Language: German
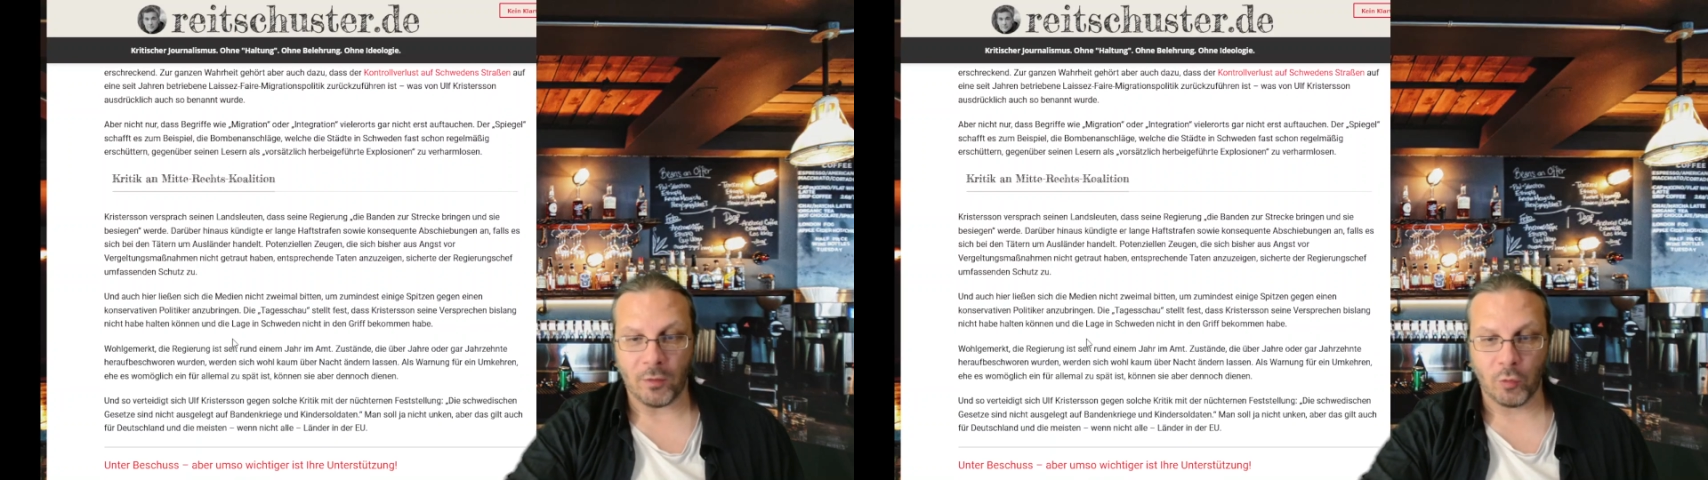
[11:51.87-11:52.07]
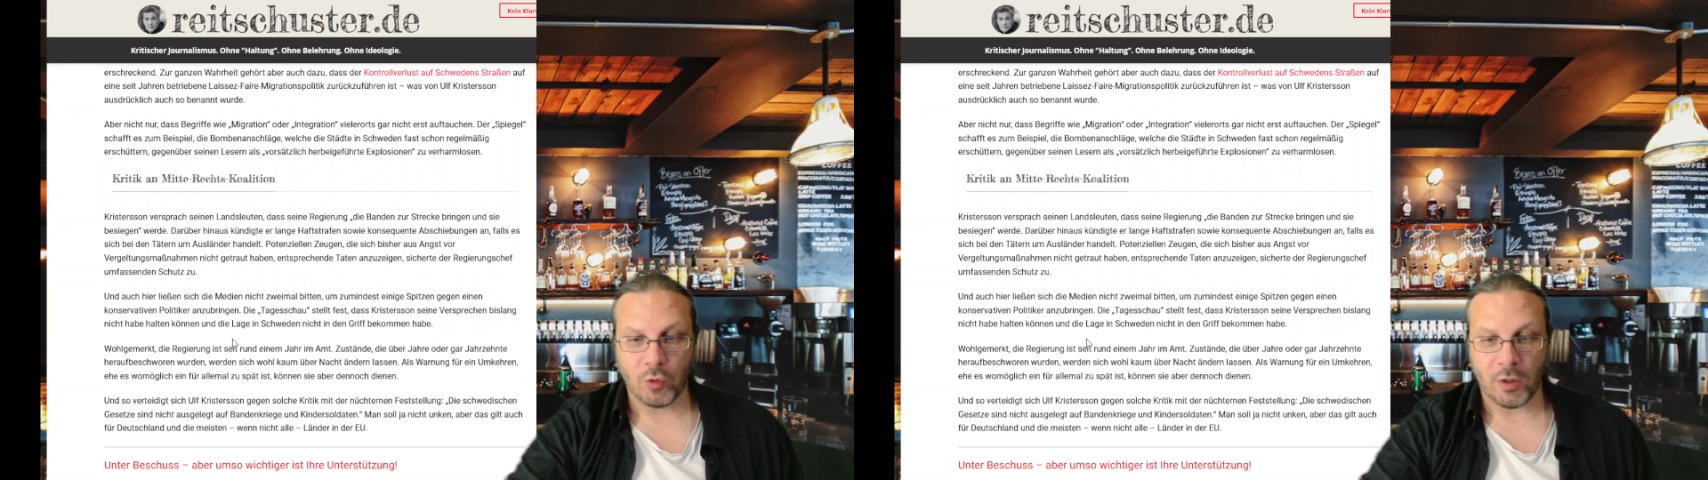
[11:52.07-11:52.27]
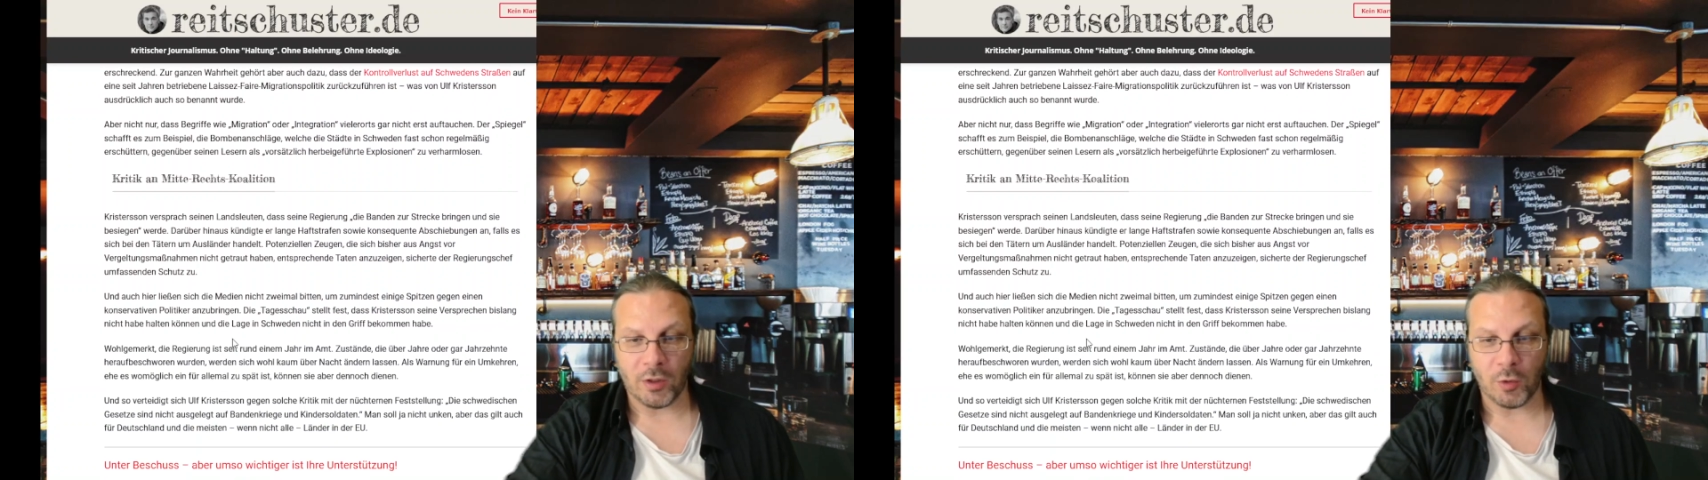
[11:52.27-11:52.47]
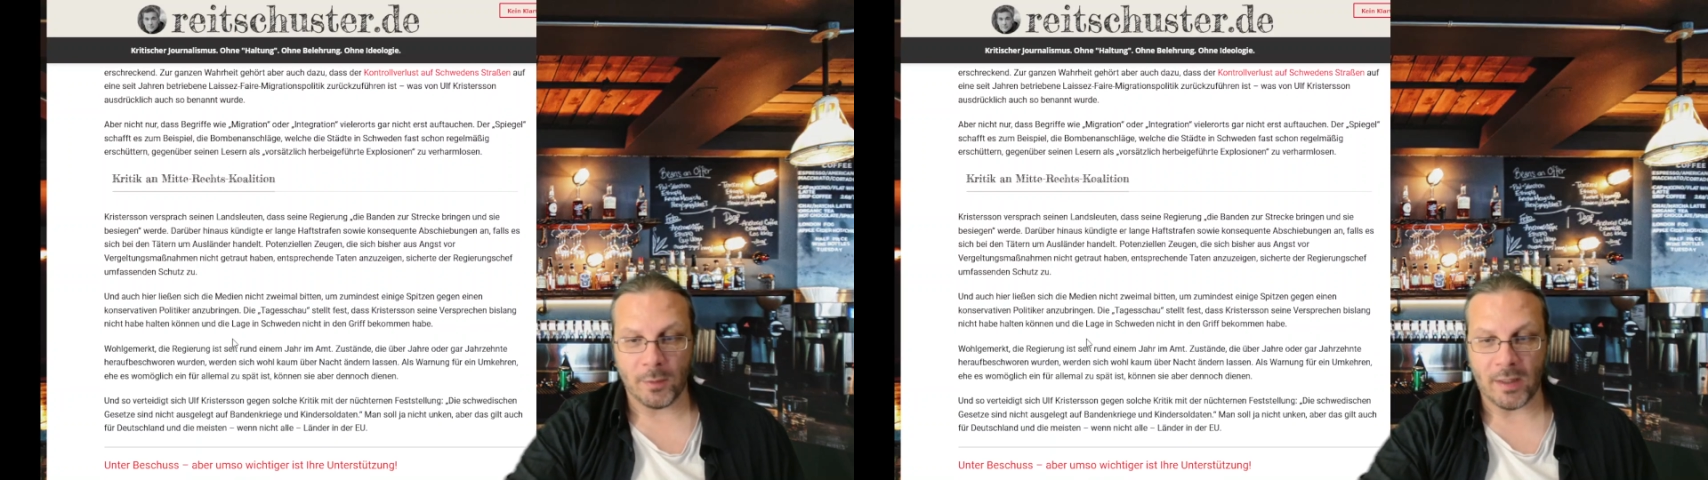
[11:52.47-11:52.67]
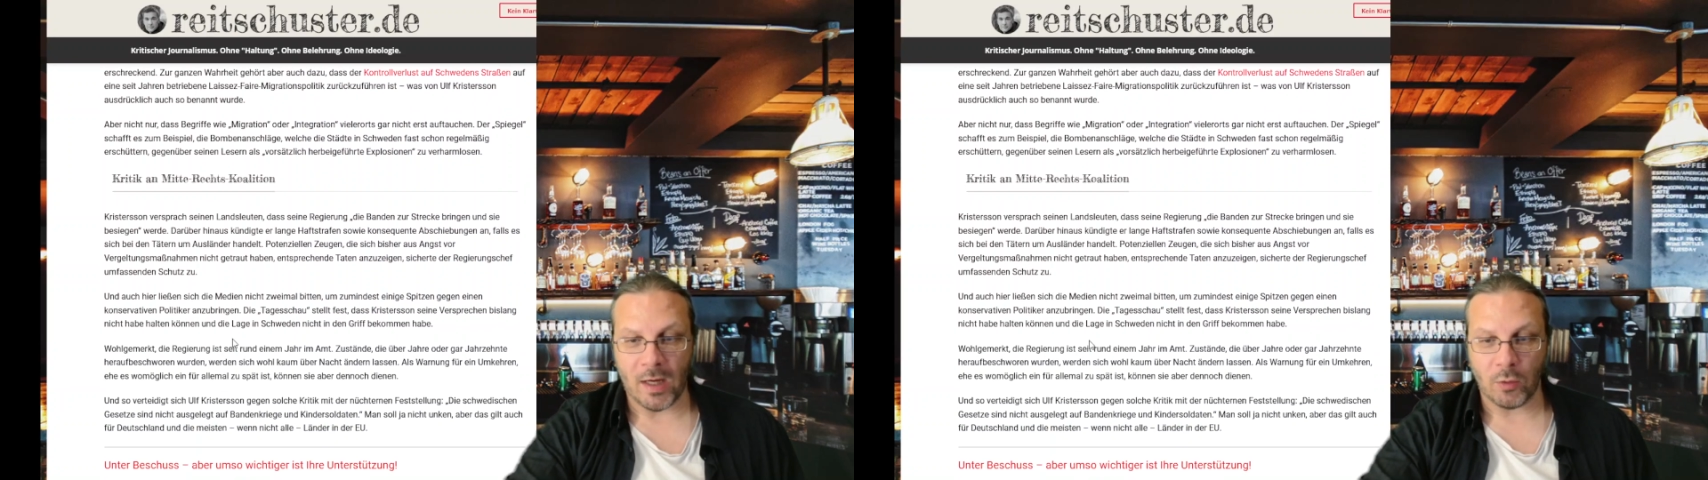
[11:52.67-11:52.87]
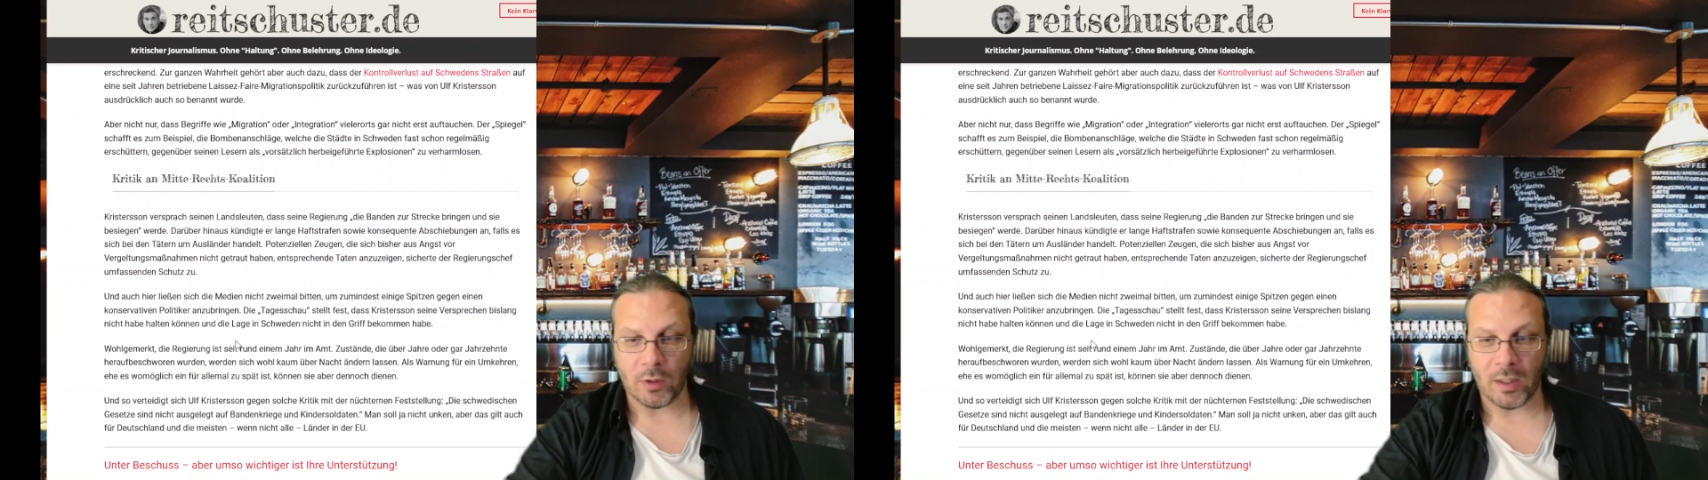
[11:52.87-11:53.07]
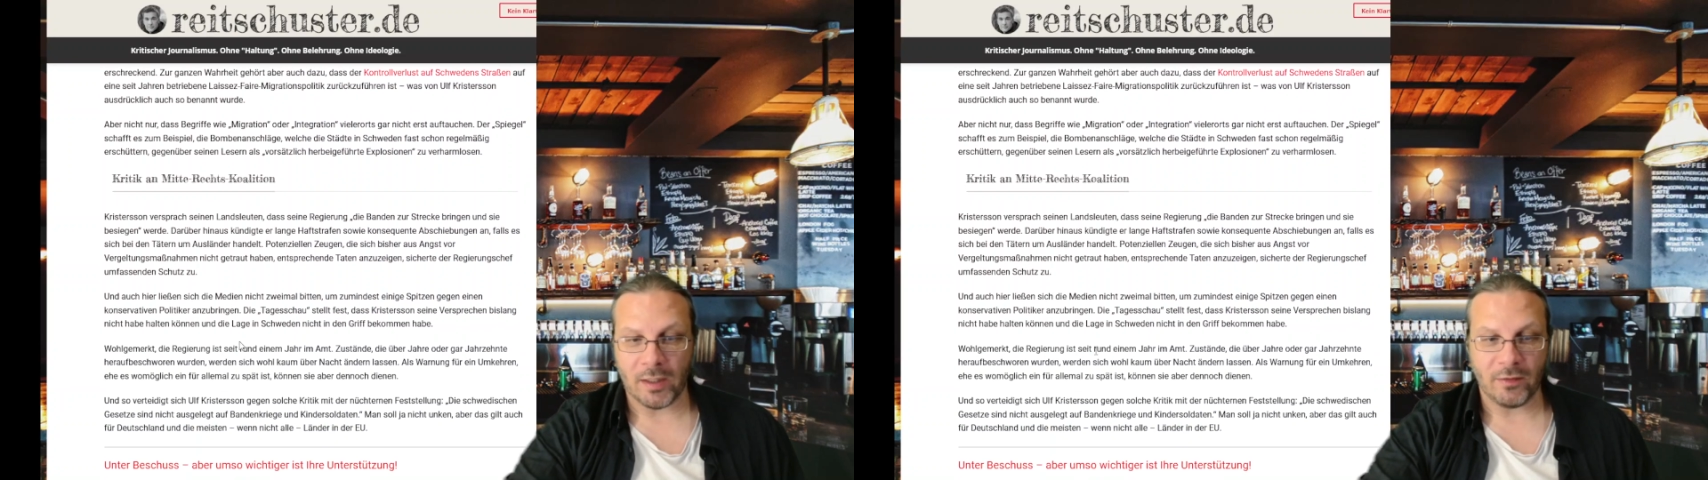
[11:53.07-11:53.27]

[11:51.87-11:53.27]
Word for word: Zustände, die über Jahre oder gar